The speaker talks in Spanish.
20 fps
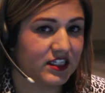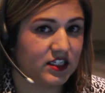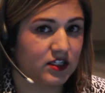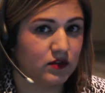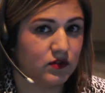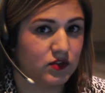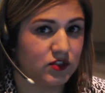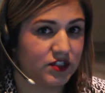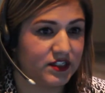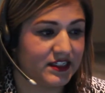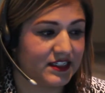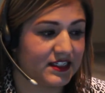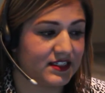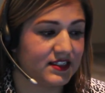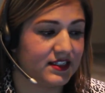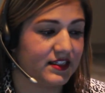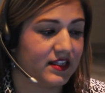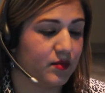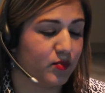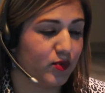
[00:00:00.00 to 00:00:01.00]
de Houston
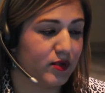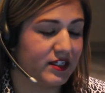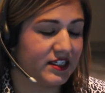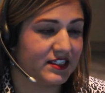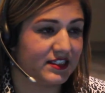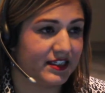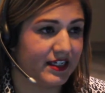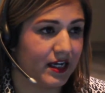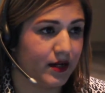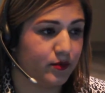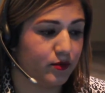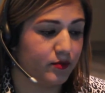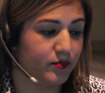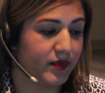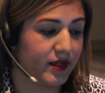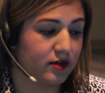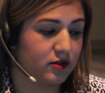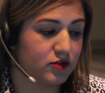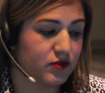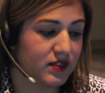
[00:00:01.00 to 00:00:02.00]
necesita policía,
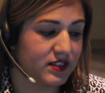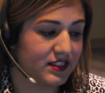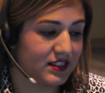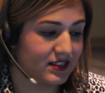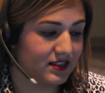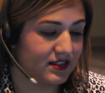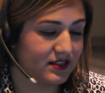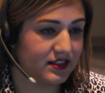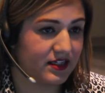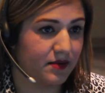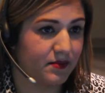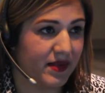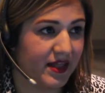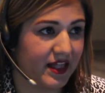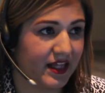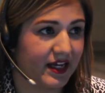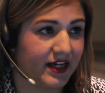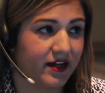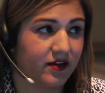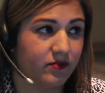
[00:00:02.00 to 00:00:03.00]
bomberos o asistencia
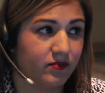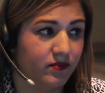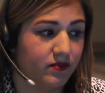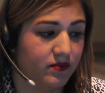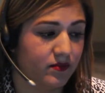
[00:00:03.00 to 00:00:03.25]
médica.